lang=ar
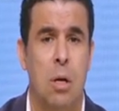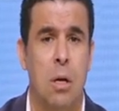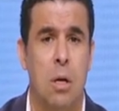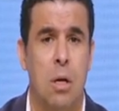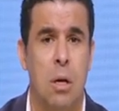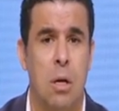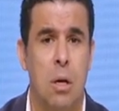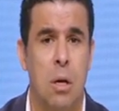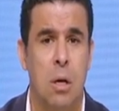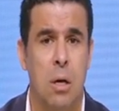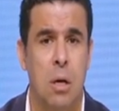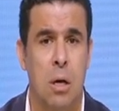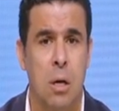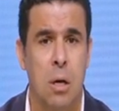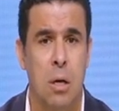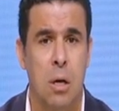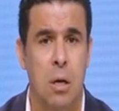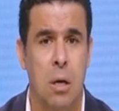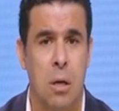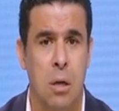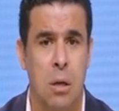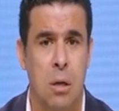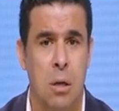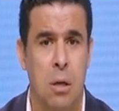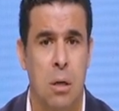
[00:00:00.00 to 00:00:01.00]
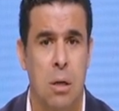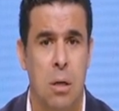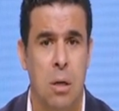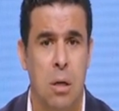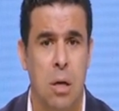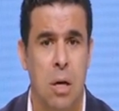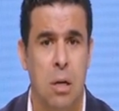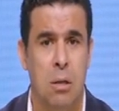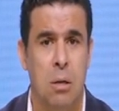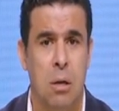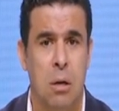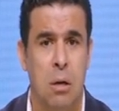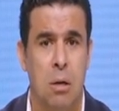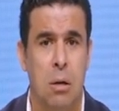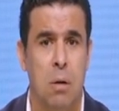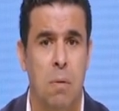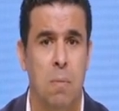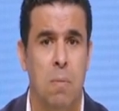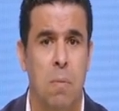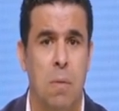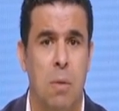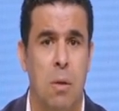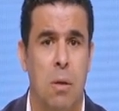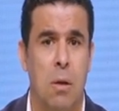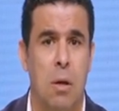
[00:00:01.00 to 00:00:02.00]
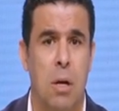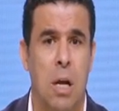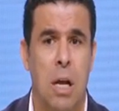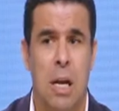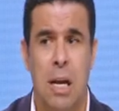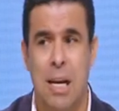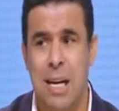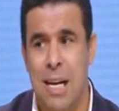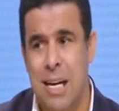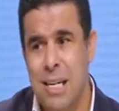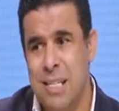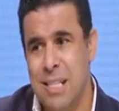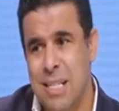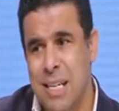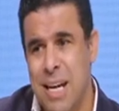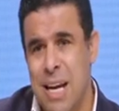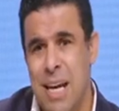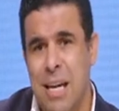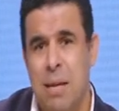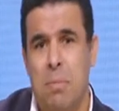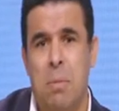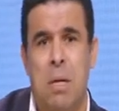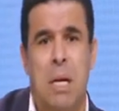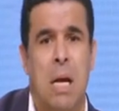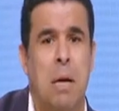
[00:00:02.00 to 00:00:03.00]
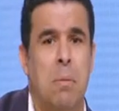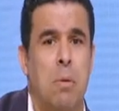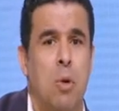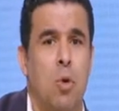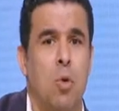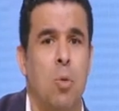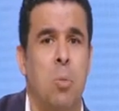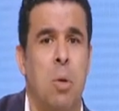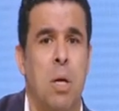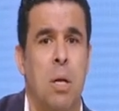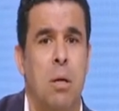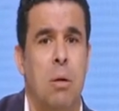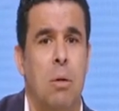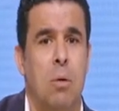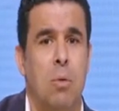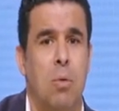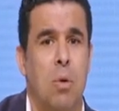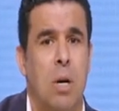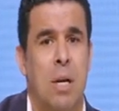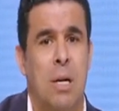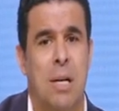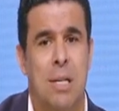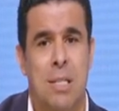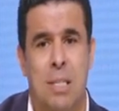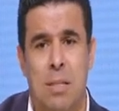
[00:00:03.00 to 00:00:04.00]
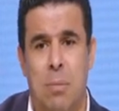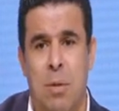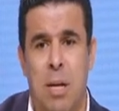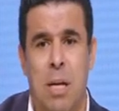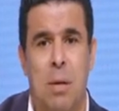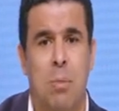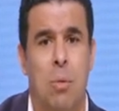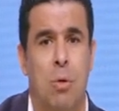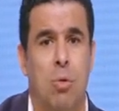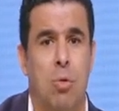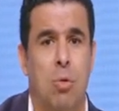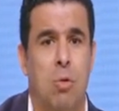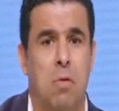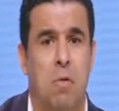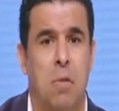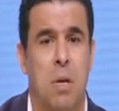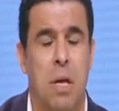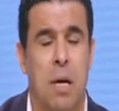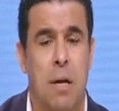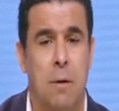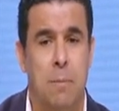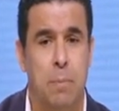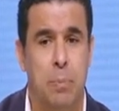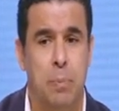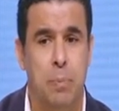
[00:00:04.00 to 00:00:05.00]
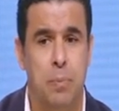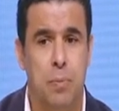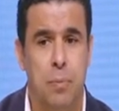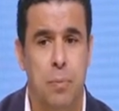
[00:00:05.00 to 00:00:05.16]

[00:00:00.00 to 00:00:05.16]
آه، قطر اللي انا لسه جاي منها من يومين وكان نادي الزمالك موجود فيها